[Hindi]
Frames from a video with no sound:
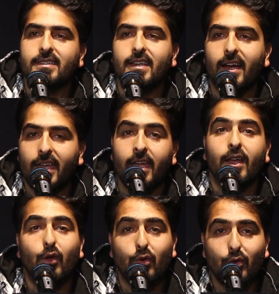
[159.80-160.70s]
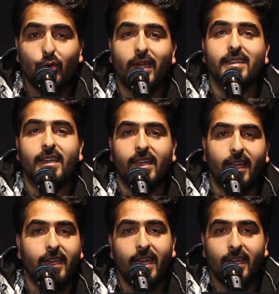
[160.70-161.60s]
कहाँ से आए लोगों को कैसे
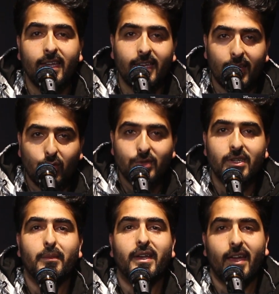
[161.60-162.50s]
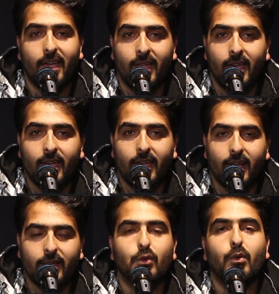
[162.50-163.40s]
खिलाए ये नहीं कि ये खुशी मनाए
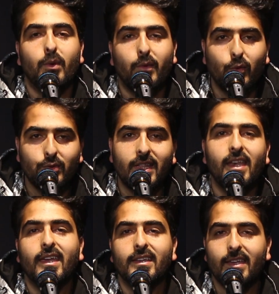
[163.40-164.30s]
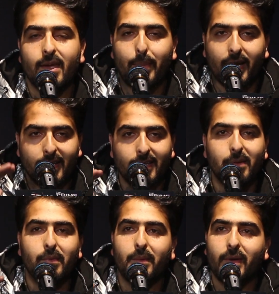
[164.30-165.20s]
तो उस तरीके से ये पैटर्न
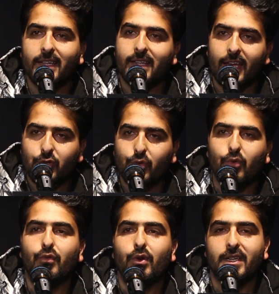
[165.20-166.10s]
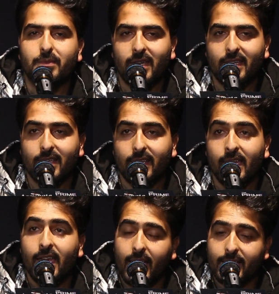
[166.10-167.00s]
दिमाग में आया दैट आई शुड गो फॉर कश्मीर की शादी
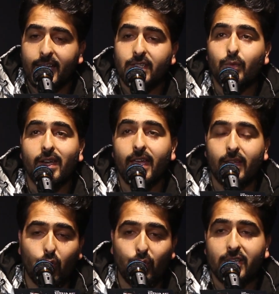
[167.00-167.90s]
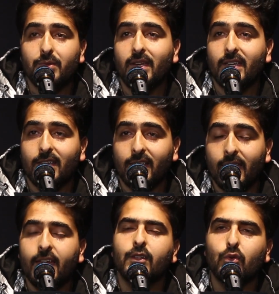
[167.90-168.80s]
एंड दैट्स वेन आई रोड कश्मीर की
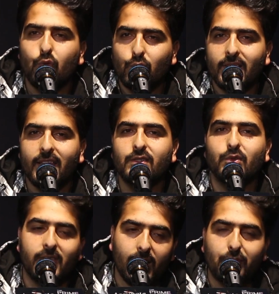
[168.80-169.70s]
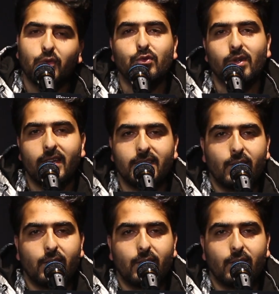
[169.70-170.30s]
शादी तो कुछ लाइन्स उसकी आपको सुनाना